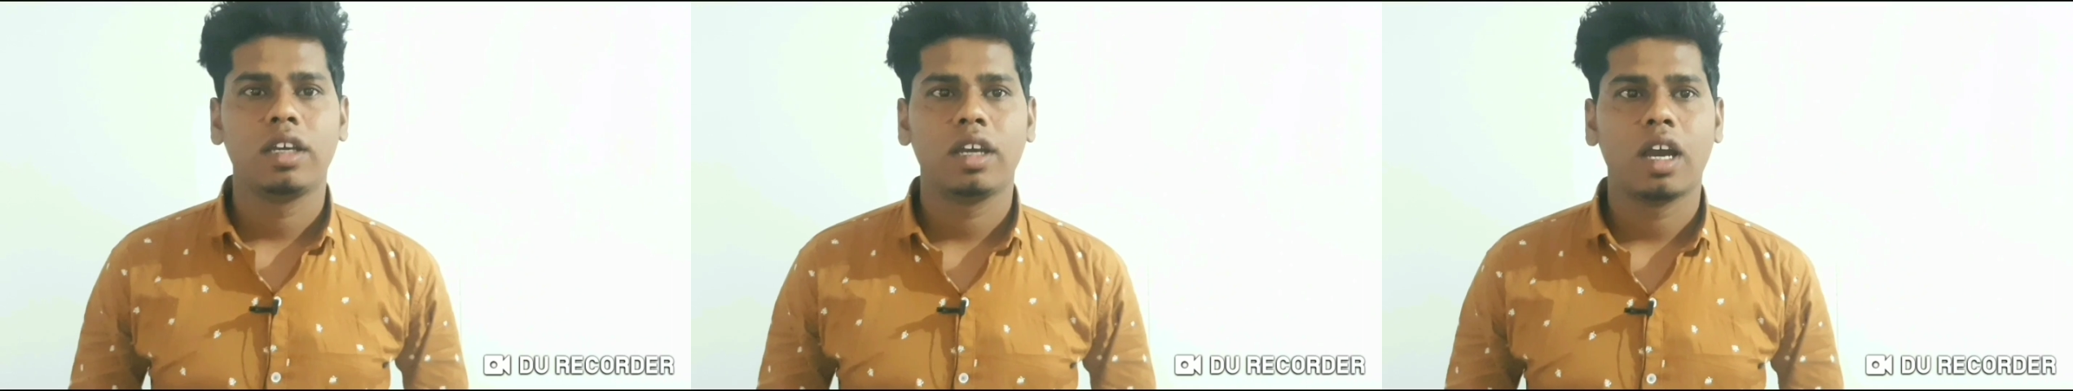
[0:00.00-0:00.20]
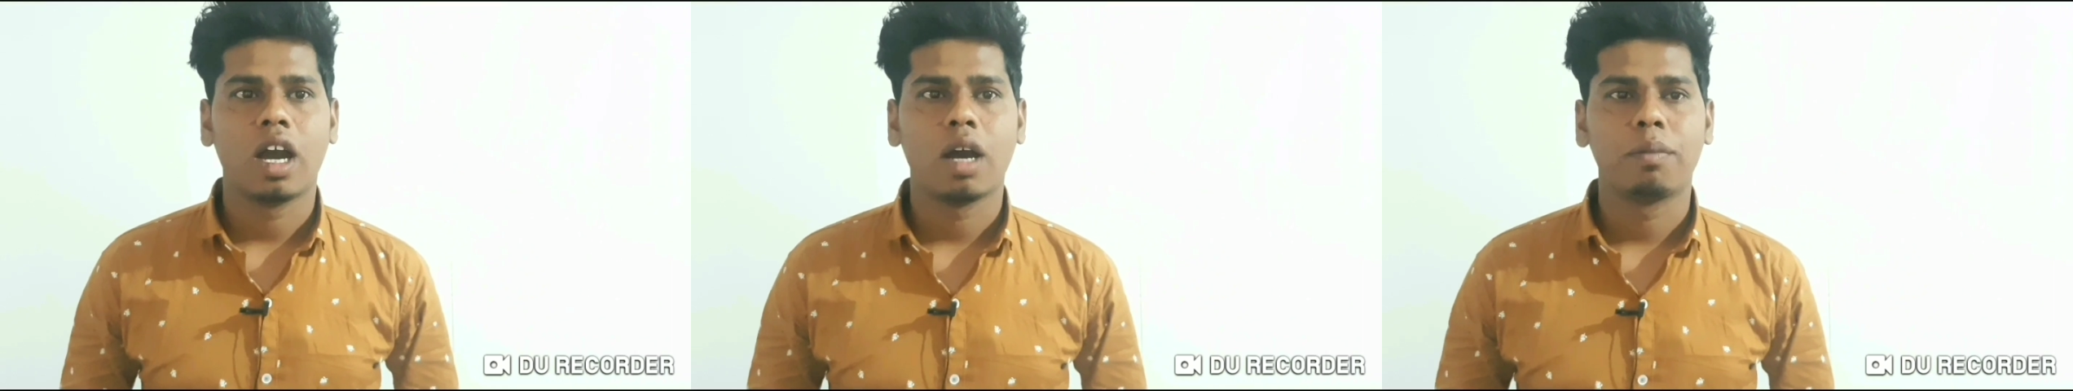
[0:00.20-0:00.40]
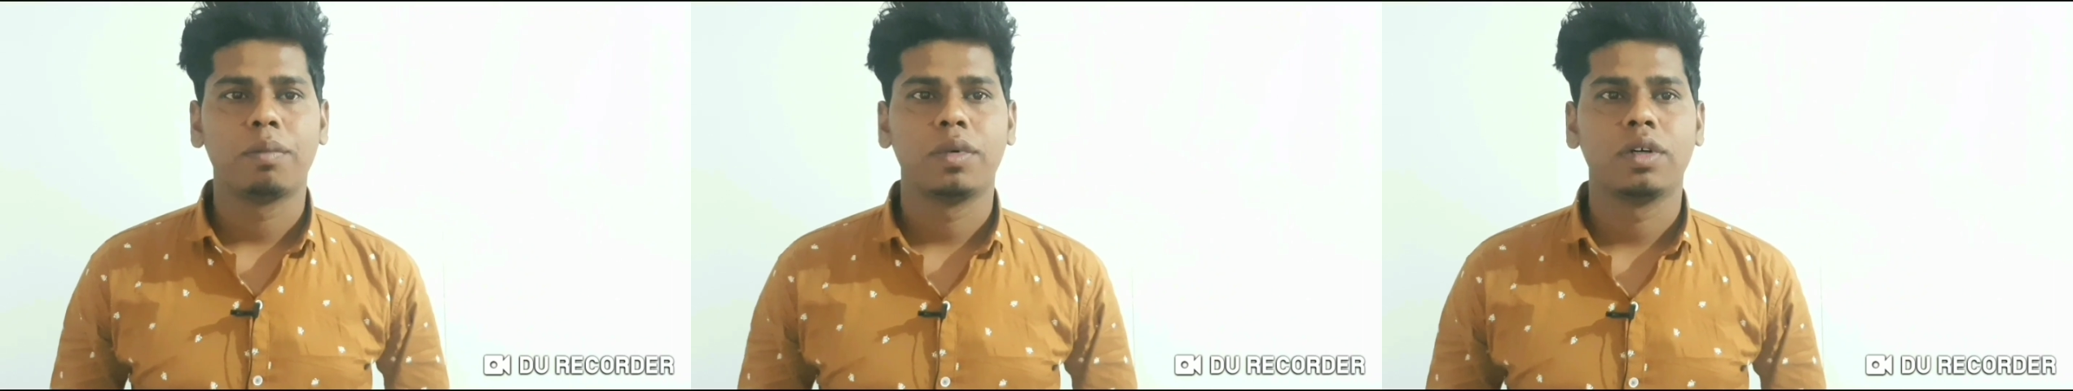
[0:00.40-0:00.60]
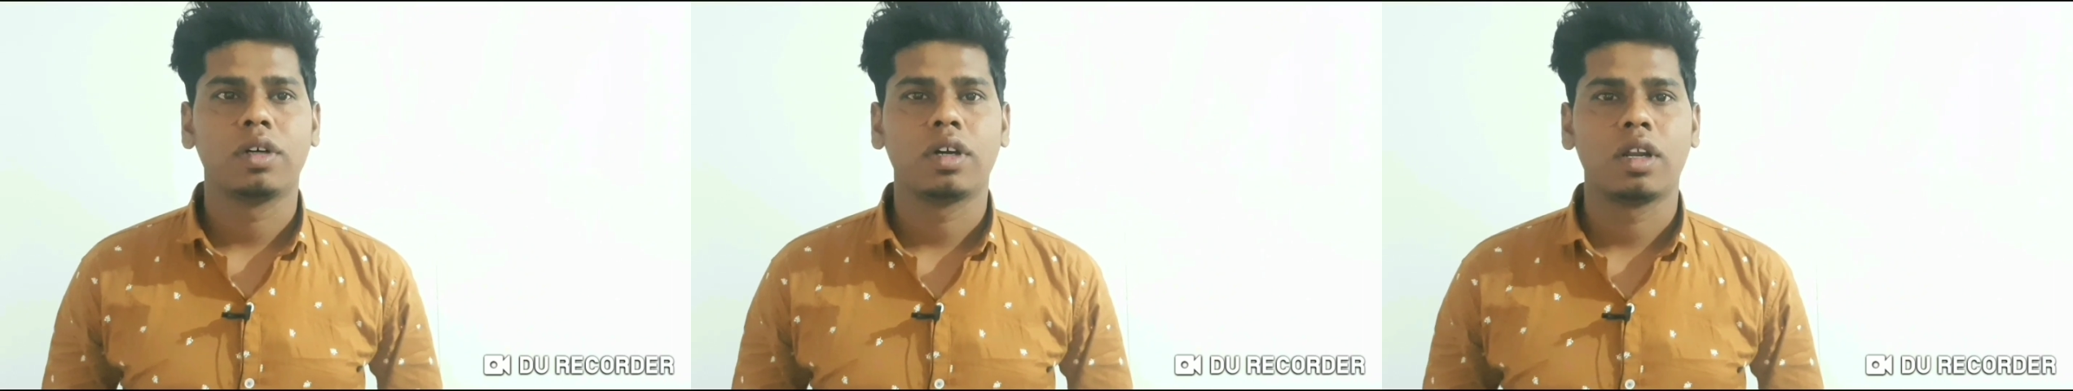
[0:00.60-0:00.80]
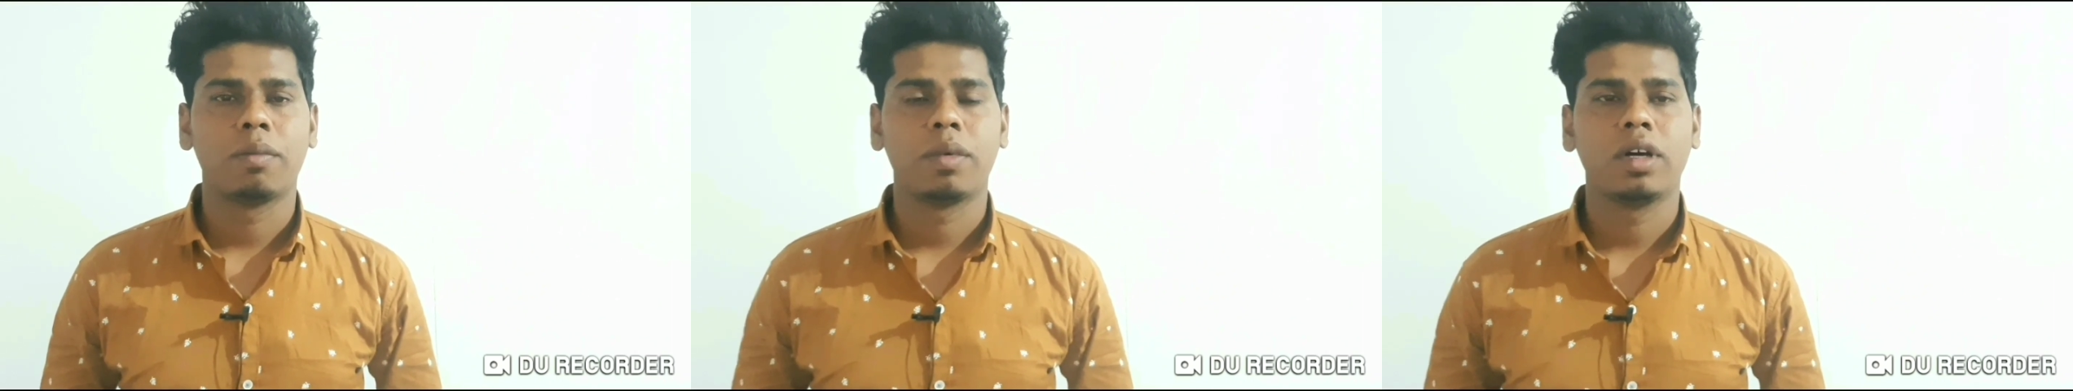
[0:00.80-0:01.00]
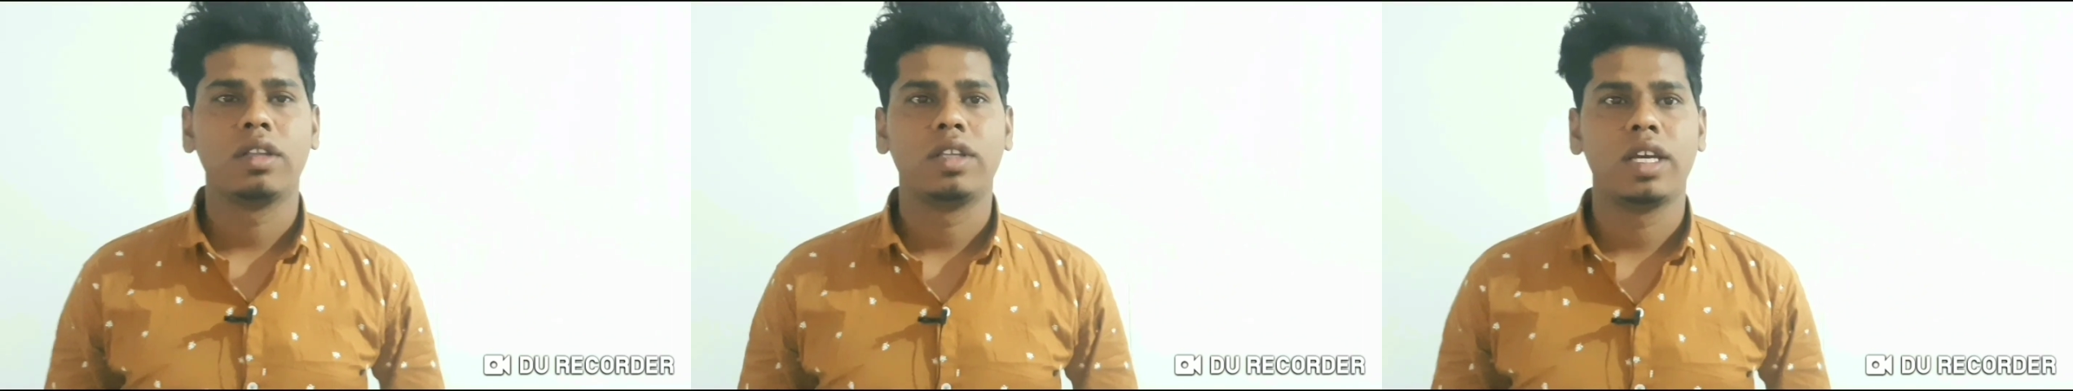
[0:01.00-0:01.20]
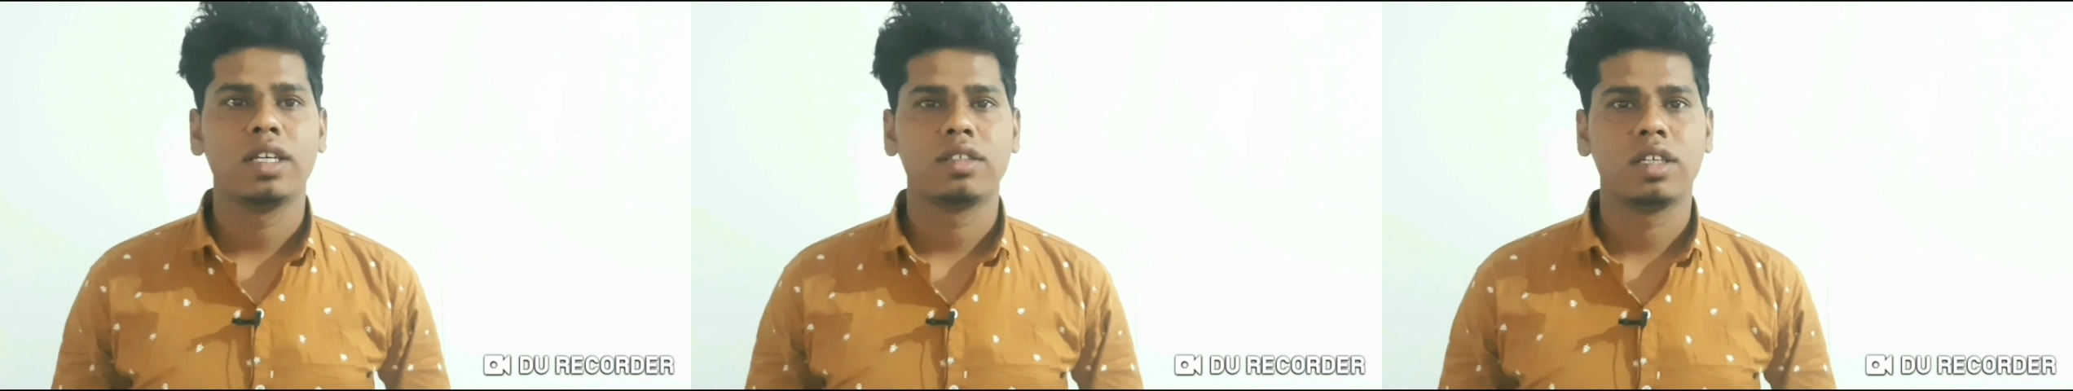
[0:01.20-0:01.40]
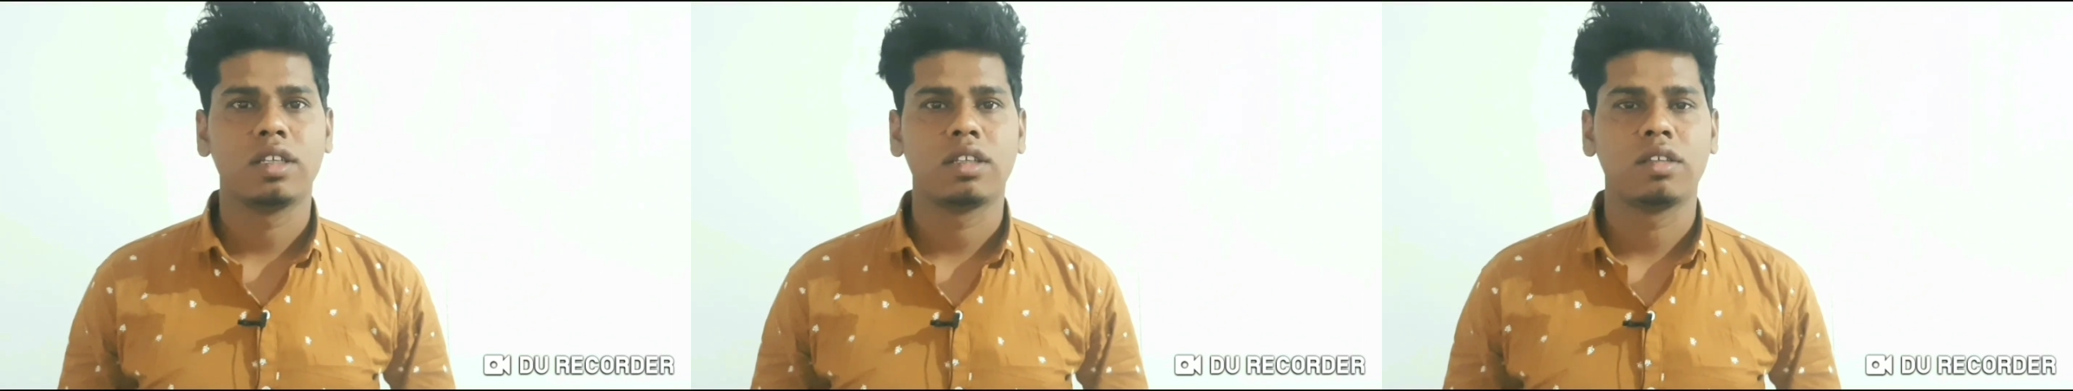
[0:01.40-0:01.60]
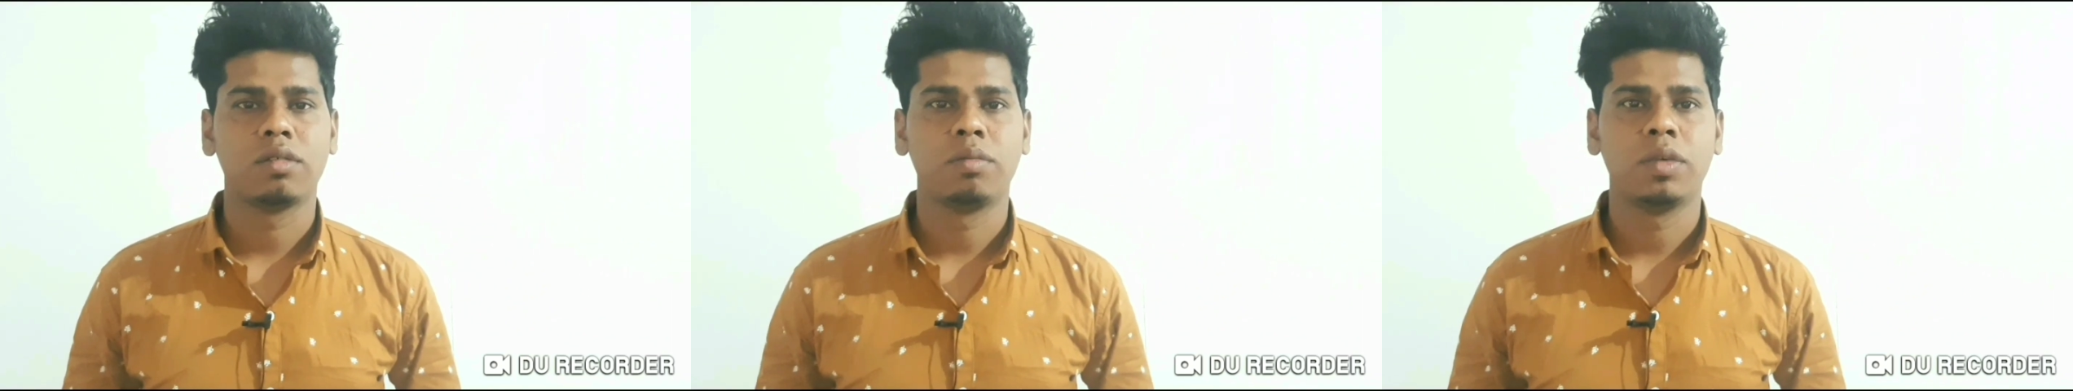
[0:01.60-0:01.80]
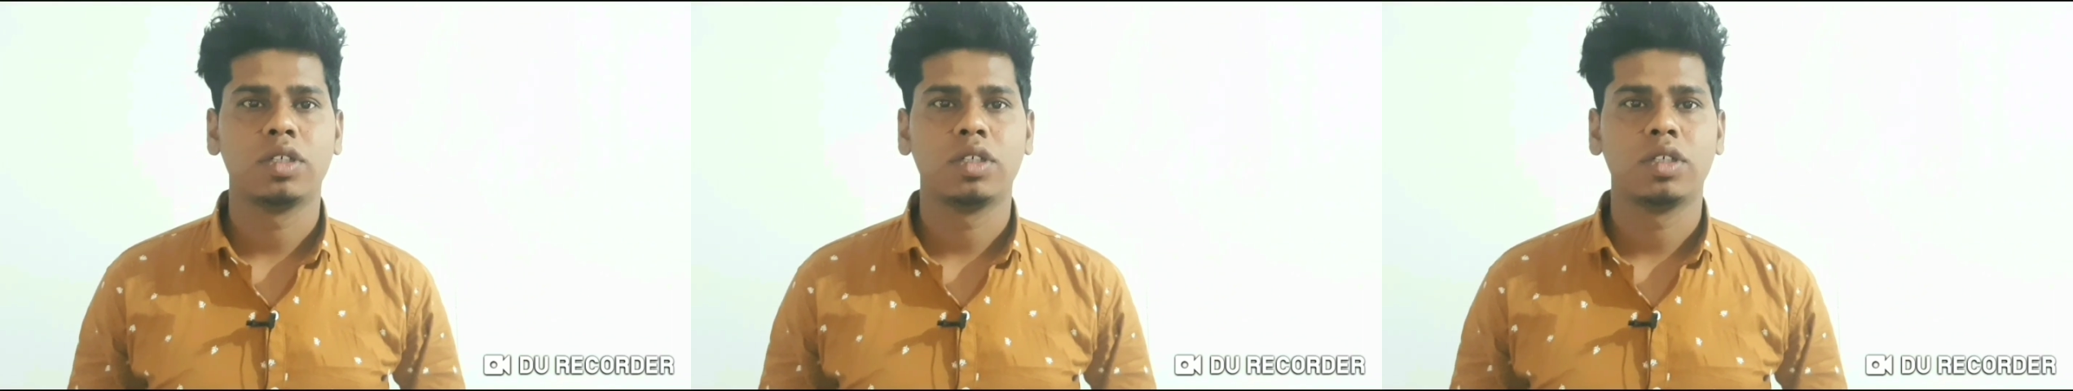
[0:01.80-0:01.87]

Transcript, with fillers: कि आप कृपा देश हित